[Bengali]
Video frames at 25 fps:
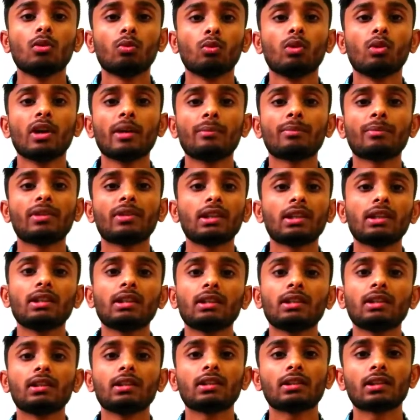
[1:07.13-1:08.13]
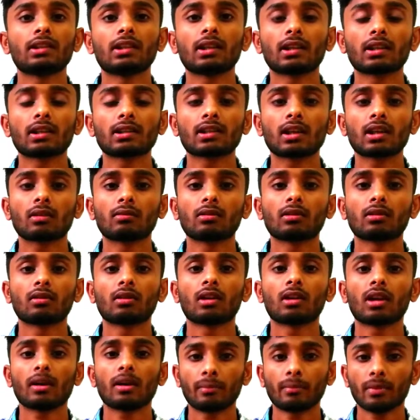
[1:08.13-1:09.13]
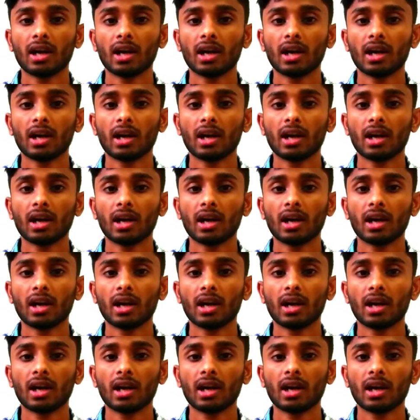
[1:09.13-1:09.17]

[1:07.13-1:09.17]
ওয়েব কি ডিএনএস সার্ভারগুলো